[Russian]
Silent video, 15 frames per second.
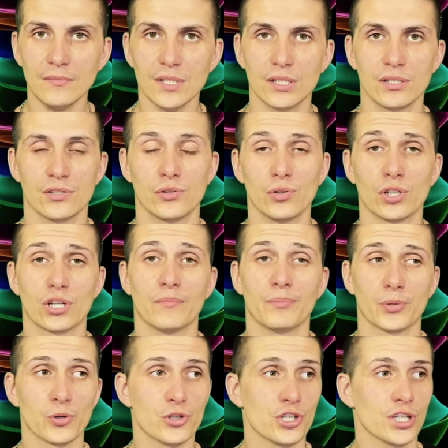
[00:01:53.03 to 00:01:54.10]
С долларом
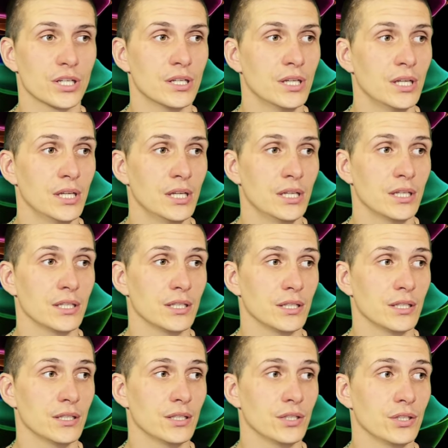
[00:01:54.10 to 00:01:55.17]
проще. И
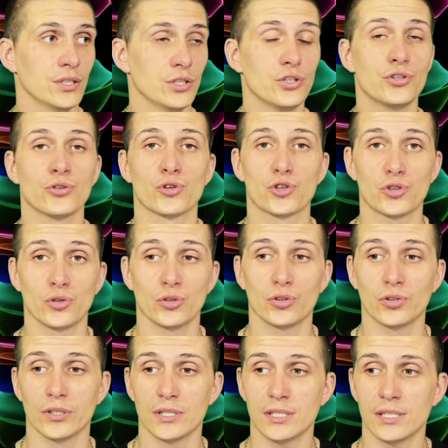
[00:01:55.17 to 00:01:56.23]
еще что,
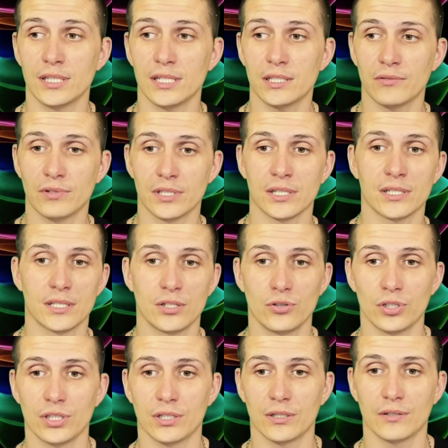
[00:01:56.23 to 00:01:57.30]
то есть если вы
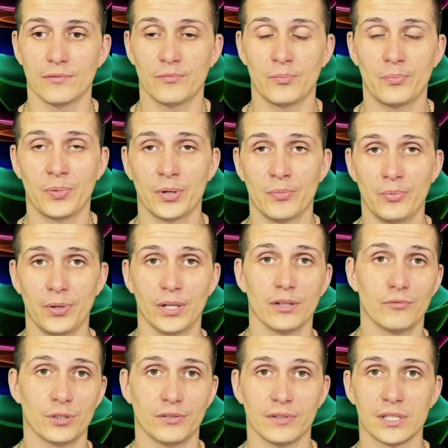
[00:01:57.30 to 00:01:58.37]
создаете PayPal
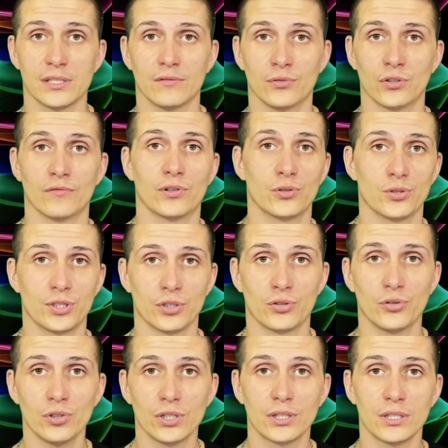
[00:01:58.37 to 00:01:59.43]
вот в основной валюте
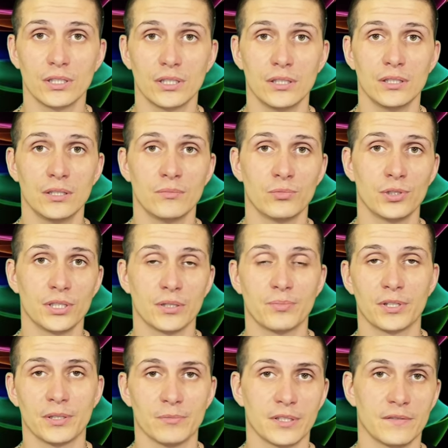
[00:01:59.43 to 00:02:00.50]
доллар и будете
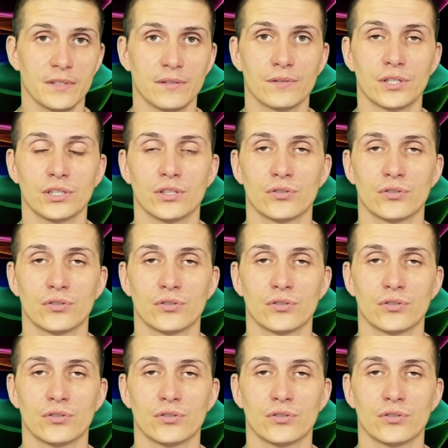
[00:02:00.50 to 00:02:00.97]
принимать евро, это